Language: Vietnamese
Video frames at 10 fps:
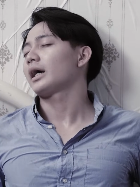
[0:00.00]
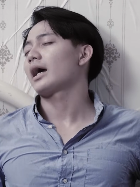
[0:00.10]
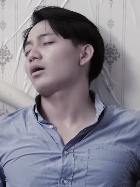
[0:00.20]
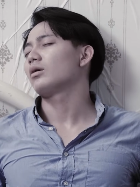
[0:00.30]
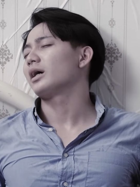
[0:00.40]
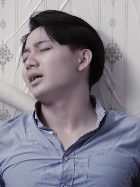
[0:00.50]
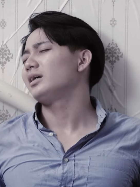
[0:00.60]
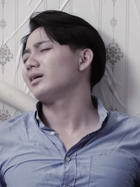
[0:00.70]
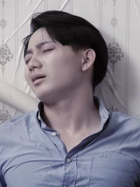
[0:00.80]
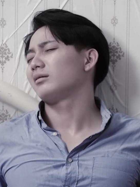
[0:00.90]
ca con khỉ
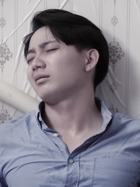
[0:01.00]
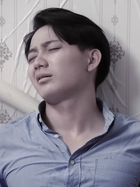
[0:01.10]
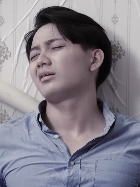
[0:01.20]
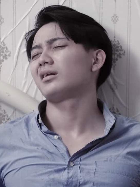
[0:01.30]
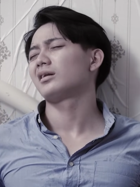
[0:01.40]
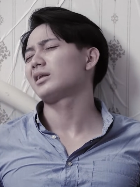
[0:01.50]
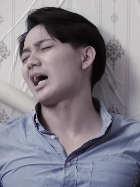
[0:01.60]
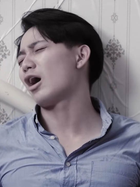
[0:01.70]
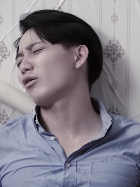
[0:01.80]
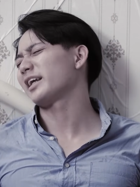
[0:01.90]
gì?
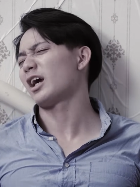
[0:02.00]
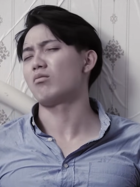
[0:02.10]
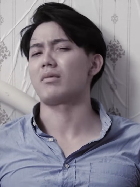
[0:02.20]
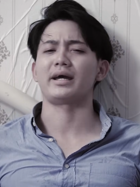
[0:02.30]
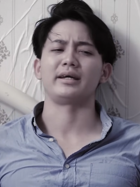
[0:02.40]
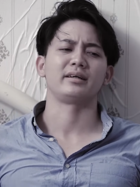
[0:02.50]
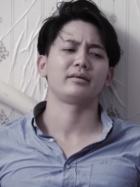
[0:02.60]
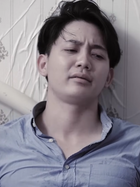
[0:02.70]
Tao là chồng mày.